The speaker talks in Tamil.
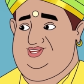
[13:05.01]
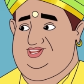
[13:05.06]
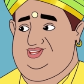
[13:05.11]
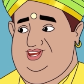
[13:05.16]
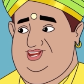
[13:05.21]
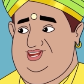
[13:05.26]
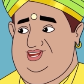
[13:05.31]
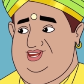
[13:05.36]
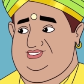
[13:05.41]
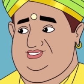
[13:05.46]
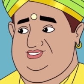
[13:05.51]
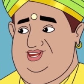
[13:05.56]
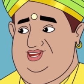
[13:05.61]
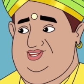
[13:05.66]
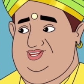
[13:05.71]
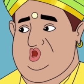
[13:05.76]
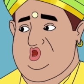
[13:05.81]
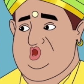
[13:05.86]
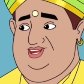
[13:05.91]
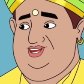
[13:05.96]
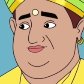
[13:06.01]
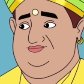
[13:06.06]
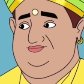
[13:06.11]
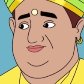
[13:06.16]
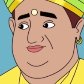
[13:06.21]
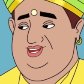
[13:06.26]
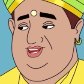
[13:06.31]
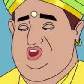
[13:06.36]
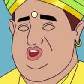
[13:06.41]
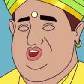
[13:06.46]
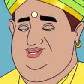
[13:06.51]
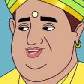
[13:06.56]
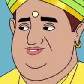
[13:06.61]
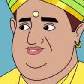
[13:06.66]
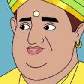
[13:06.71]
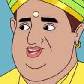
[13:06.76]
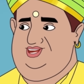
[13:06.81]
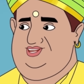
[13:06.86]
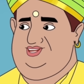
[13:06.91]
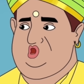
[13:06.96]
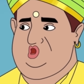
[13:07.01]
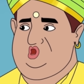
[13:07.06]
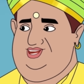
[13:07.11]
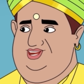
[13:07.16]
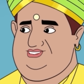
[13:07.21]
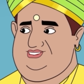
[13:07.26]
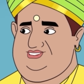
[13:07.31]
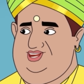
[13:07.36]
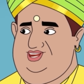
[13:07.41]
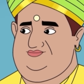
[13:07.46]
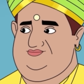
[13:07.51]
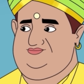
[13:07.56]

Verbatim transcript: சூரியன் உதிக்கிறதுக்கு முன்னாடியே என்ன இங்க வர சொன்னீங்க